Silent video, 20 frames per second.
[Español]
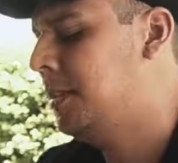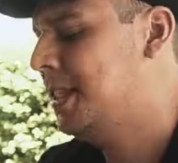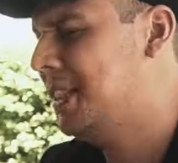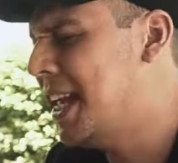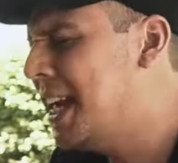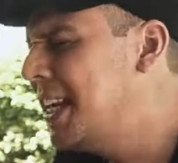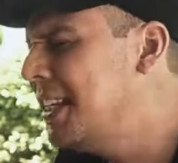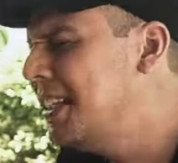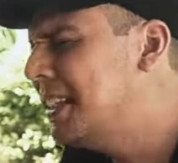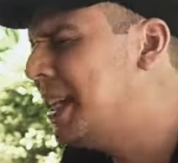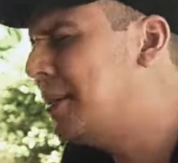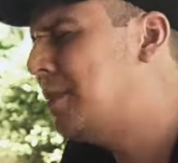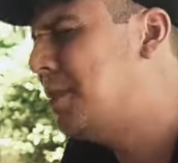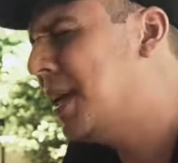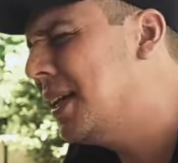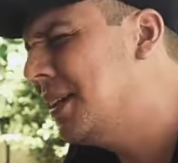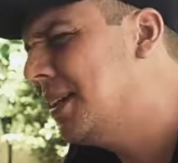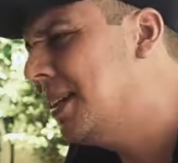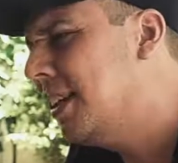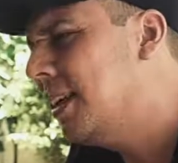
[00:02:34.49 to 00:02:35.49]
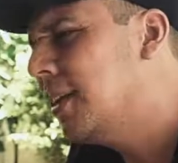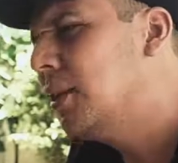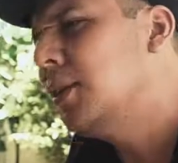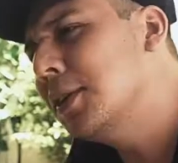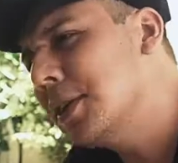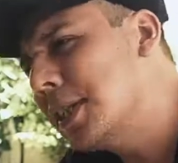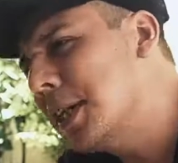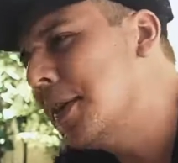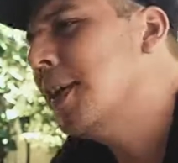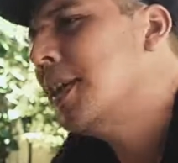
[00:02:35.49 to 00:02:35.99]
Tanta plata,
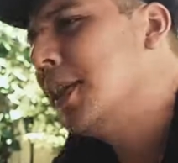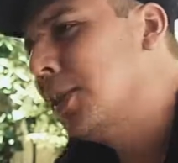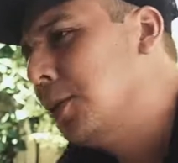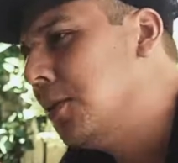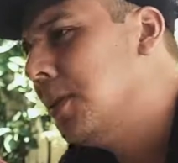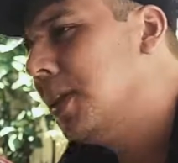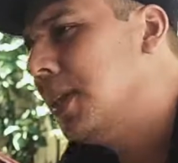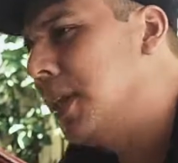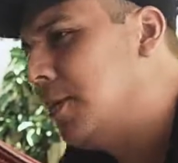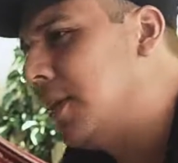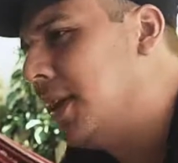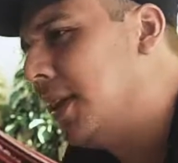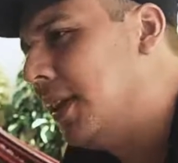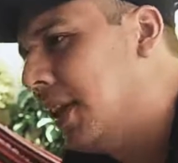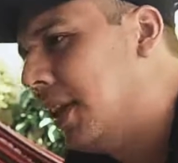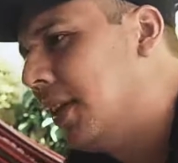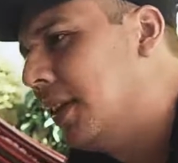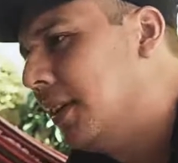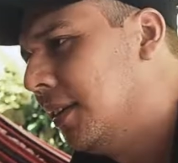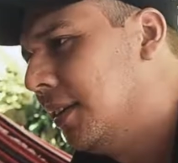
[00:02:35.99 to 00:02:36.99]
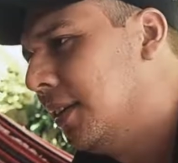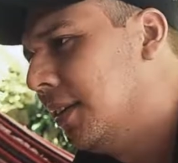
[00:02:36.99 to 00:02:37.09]
otra vez te volviste a prestar.